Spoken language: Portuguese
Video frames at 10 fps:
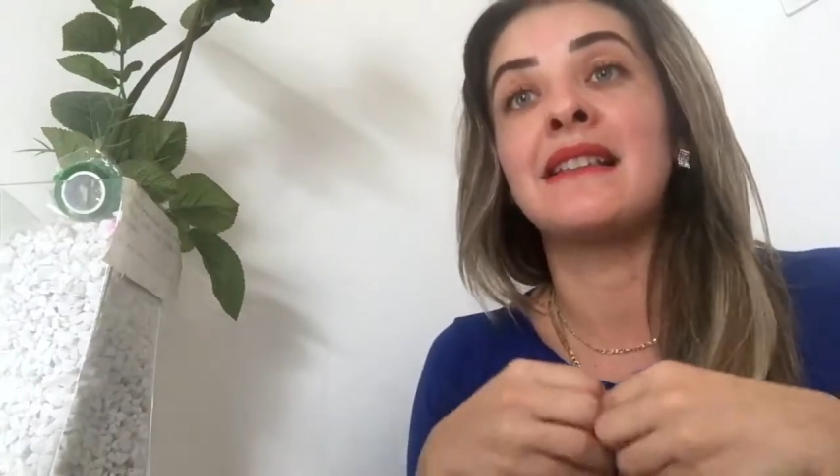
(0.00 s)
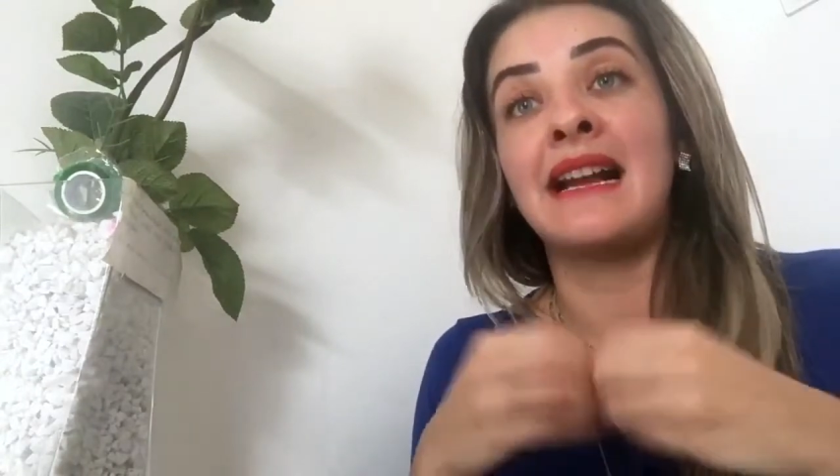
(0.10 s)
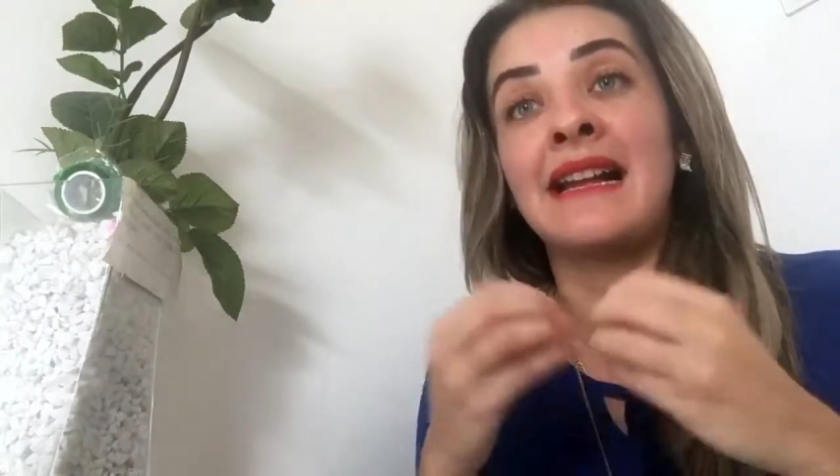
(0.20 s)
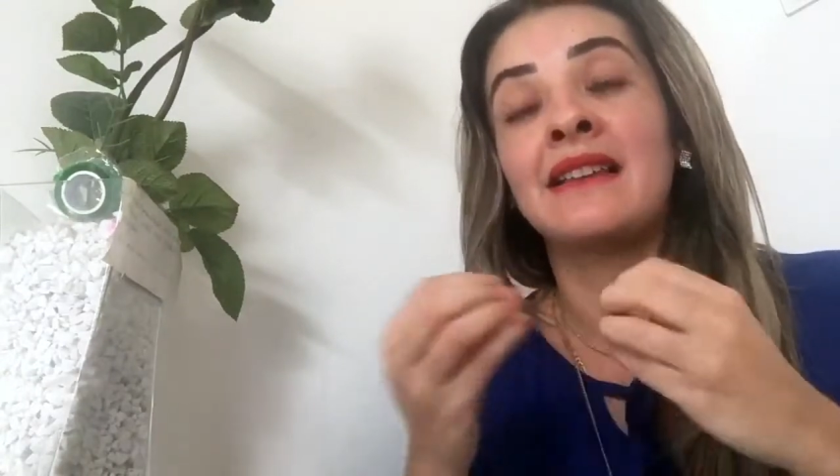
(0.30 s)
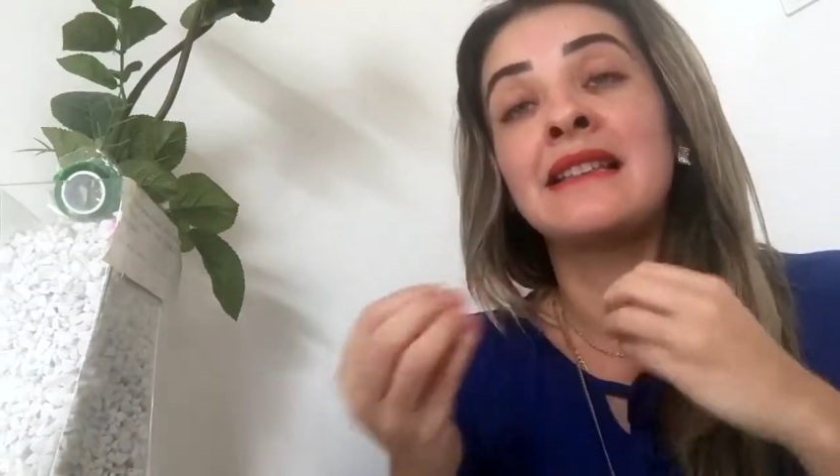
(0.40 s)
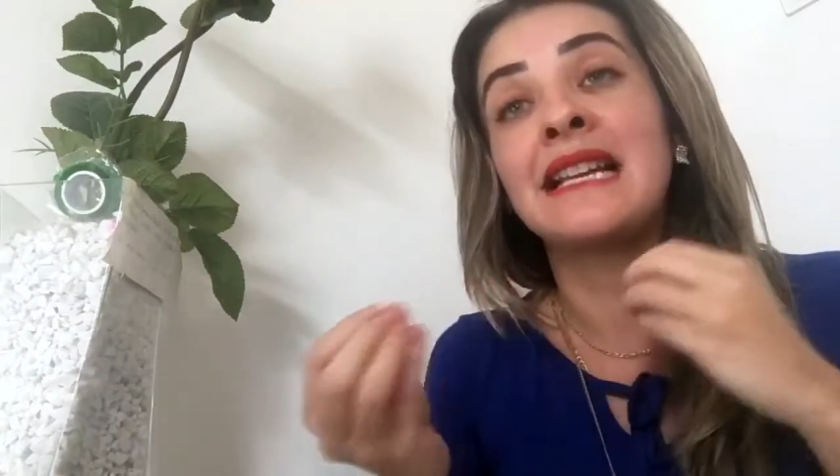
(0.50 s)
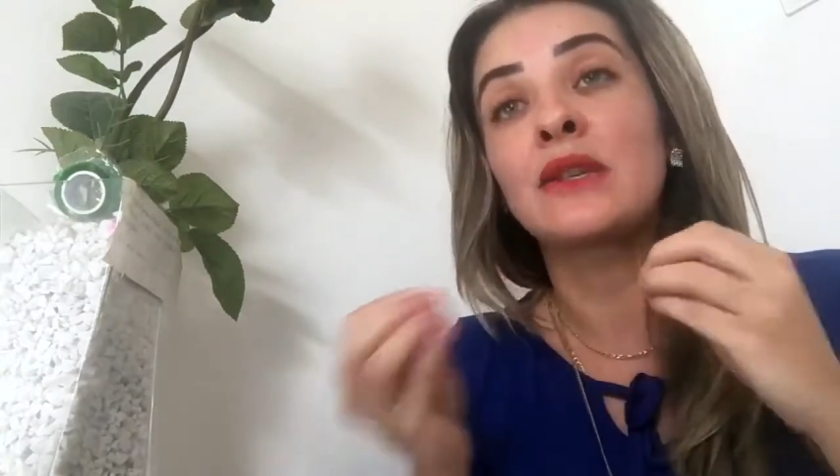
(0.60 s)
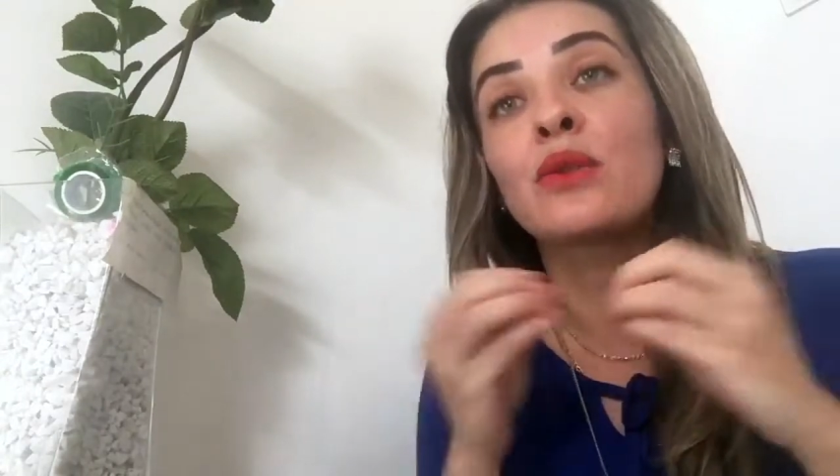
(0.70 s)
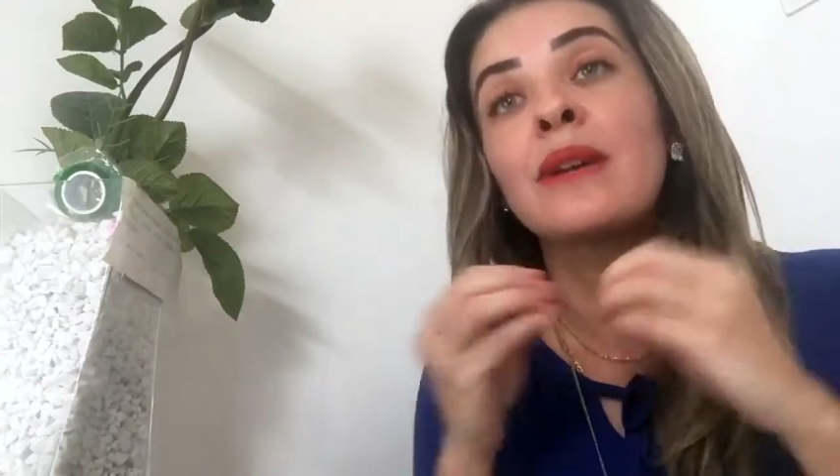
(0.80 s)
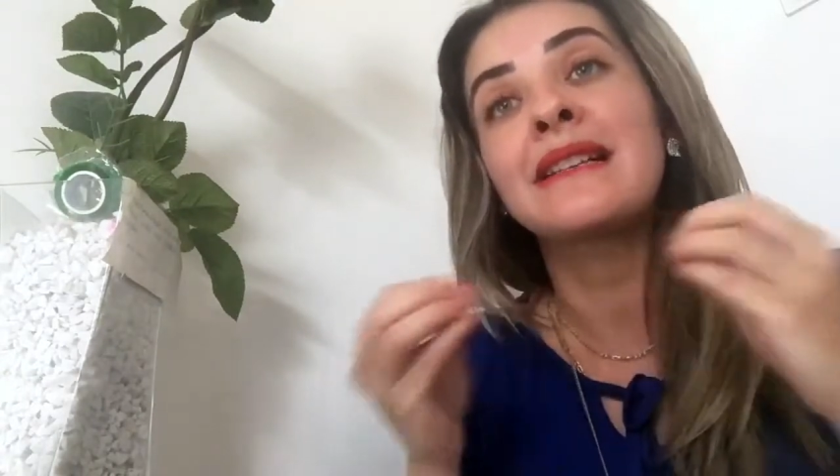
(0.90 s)
é, da
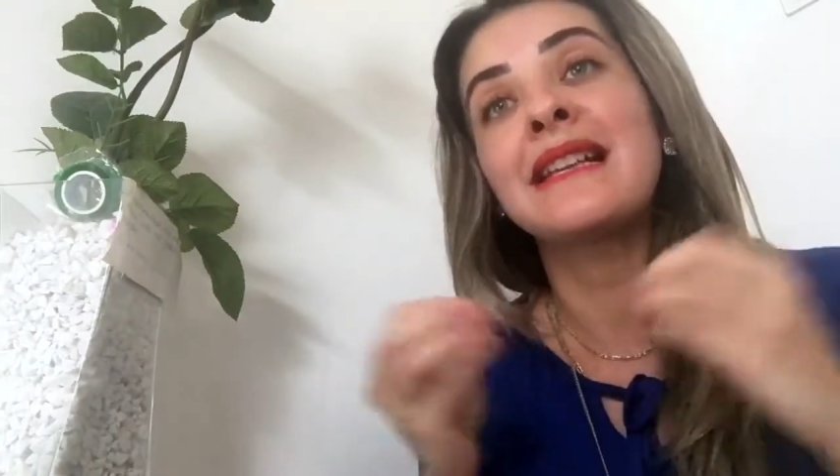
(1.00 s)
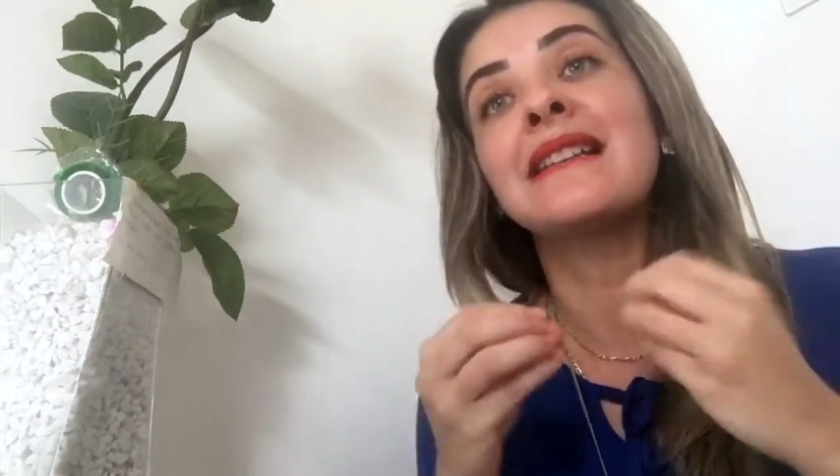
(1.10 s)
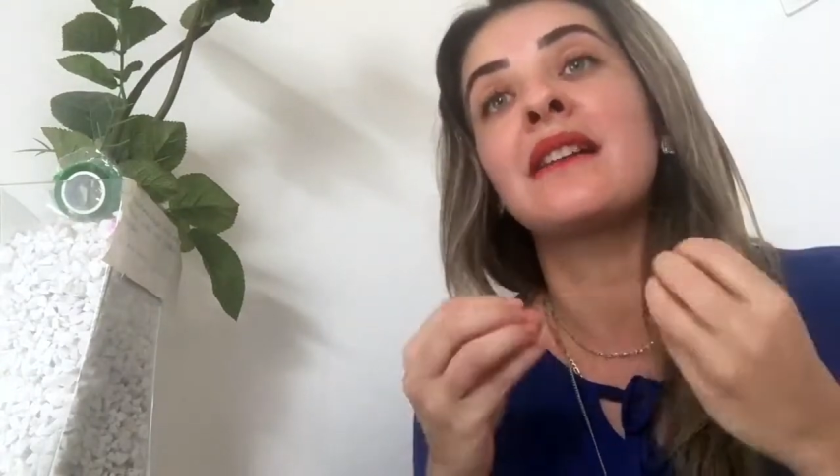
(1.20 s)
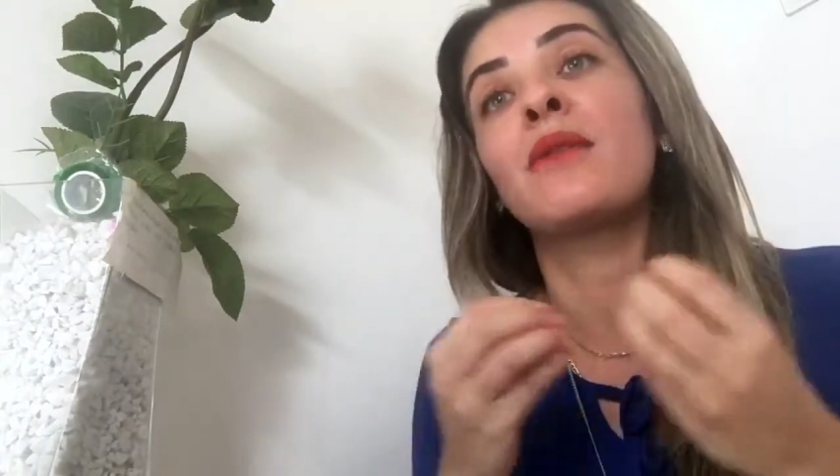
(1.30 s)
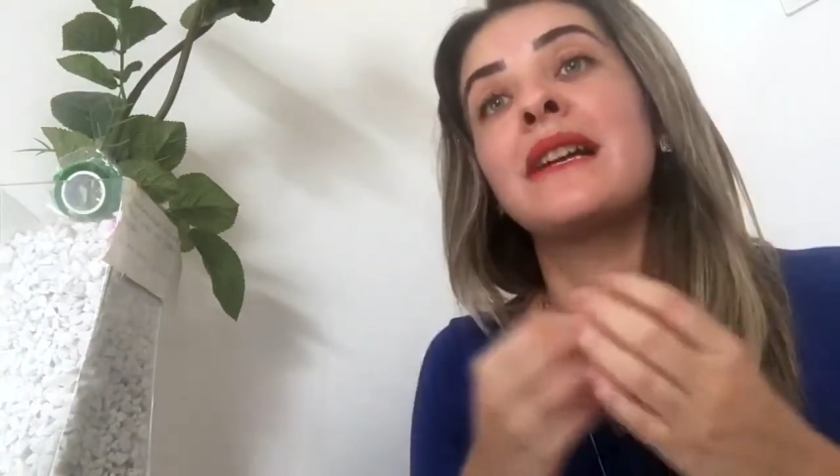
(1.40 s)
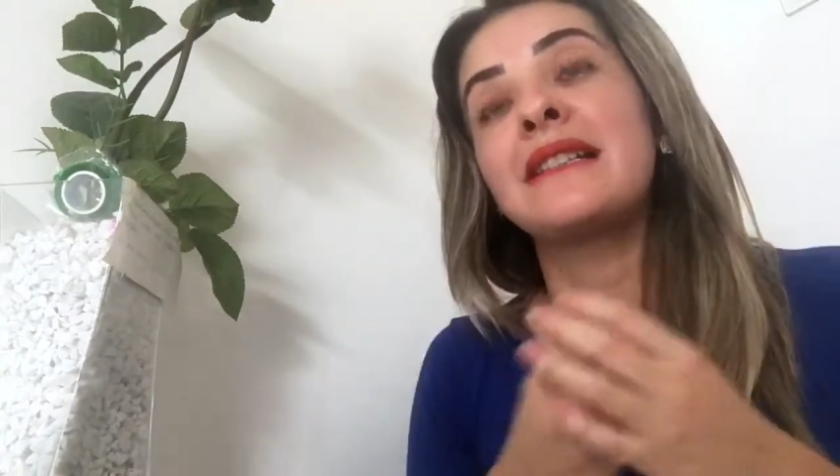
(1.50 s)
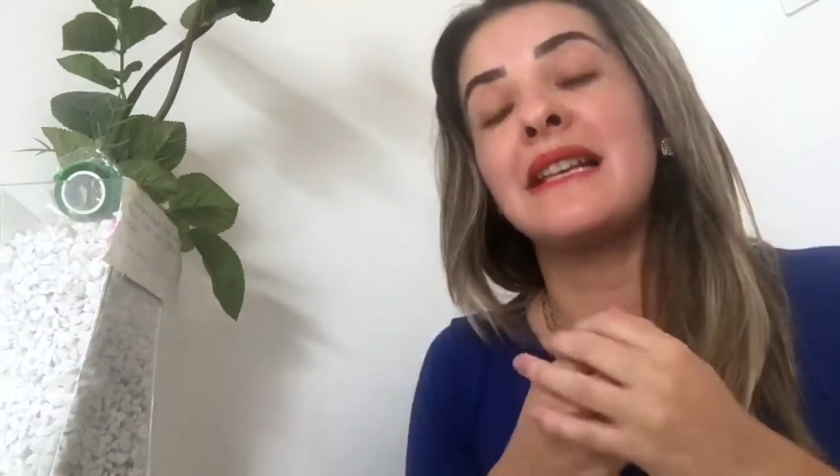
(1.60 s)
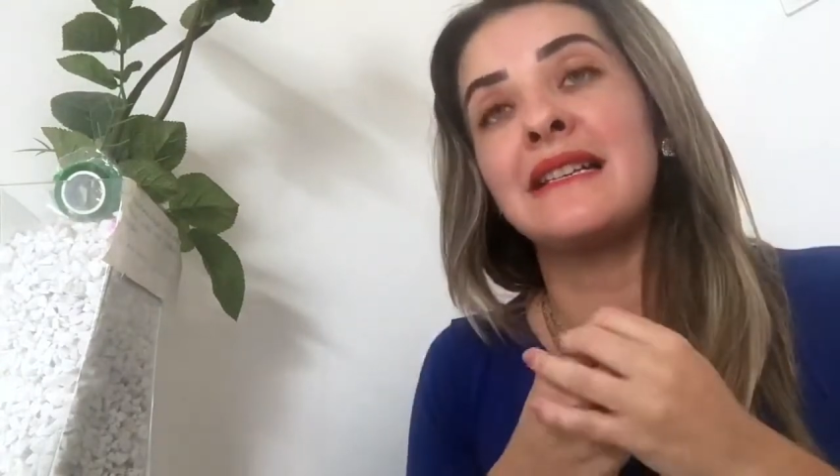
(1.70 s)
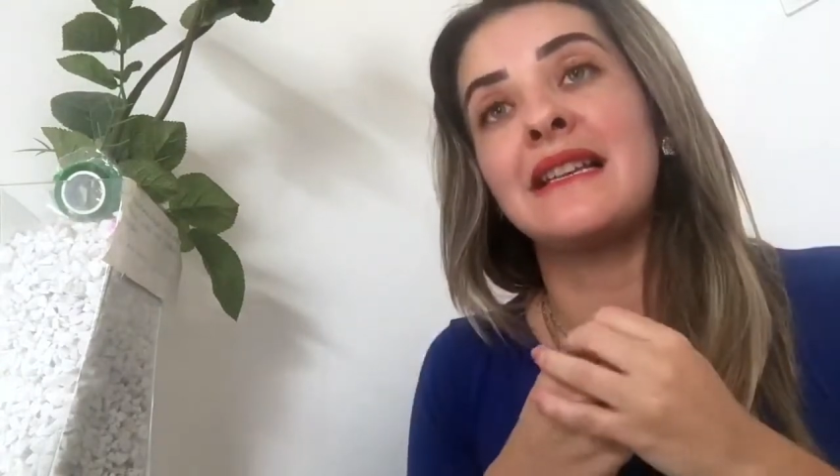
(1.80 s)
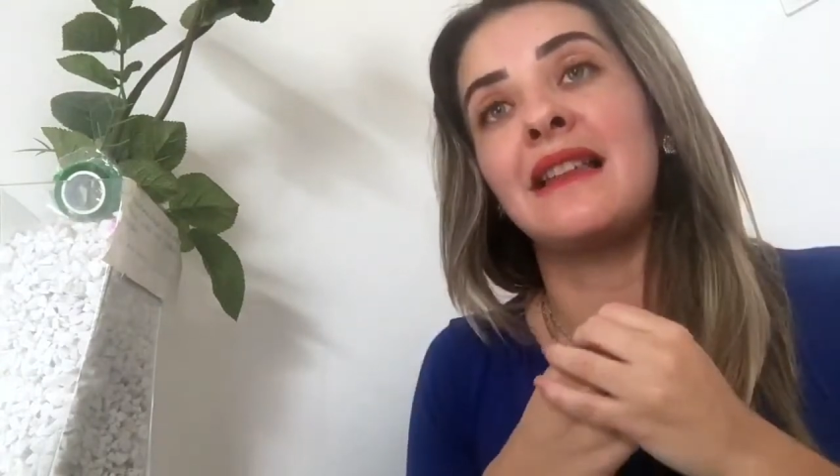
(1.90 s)
sua essência com a
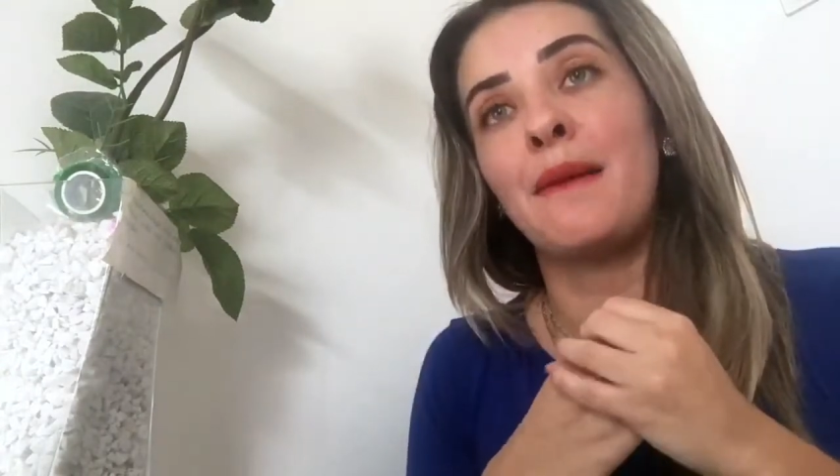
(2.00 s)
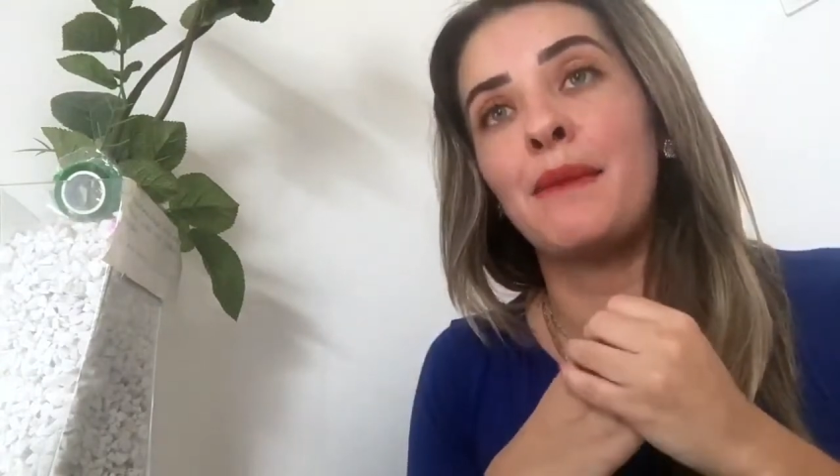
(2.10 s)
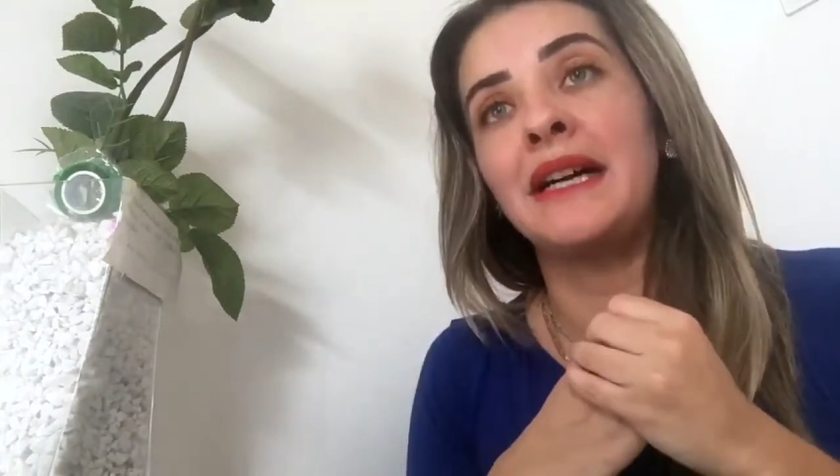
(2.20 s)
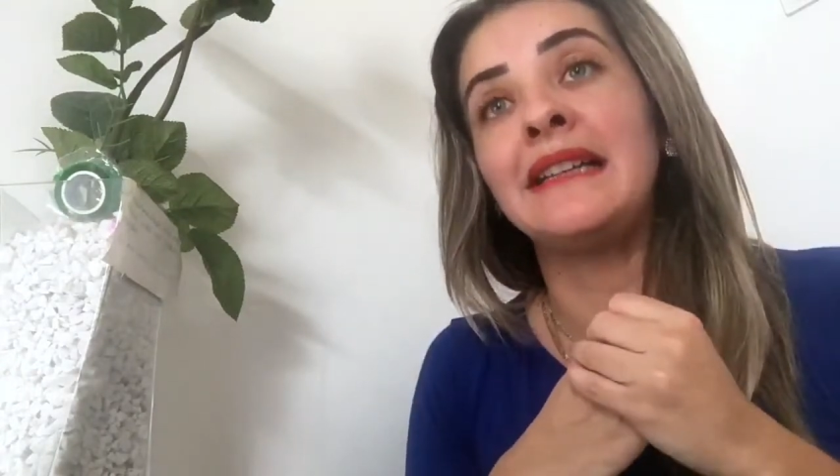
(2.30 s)
essência da mãe.